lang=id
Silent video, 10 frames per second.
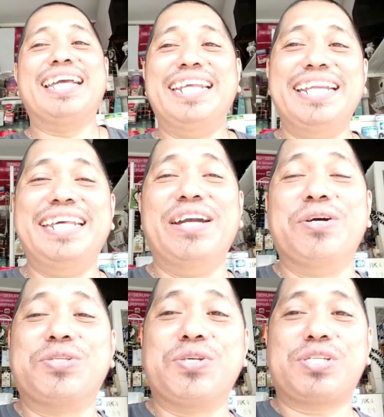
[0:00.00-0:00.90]
ini
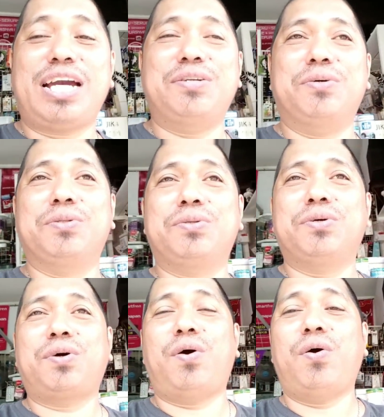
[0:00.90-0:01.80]
dikhususkan
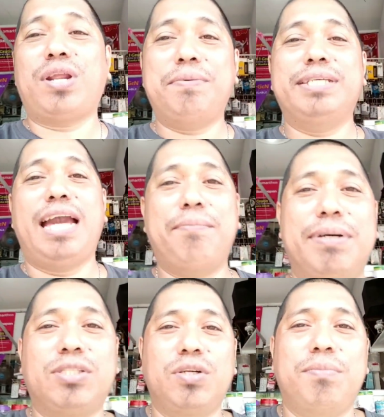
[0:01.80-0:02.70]
untuk orang yang
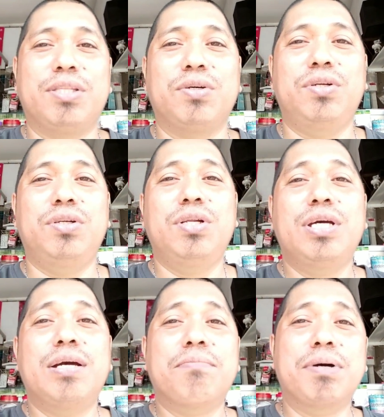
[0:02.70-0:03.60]
betul-betul
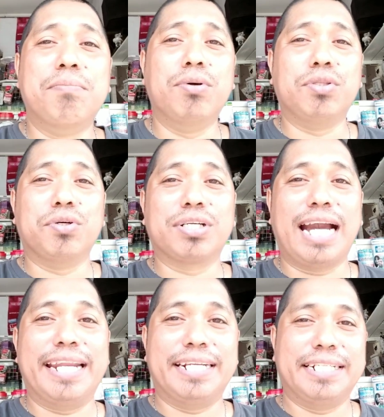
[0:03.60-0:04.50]

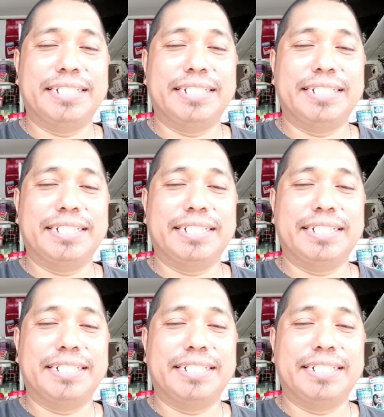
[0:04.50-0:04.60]
membutuhkan.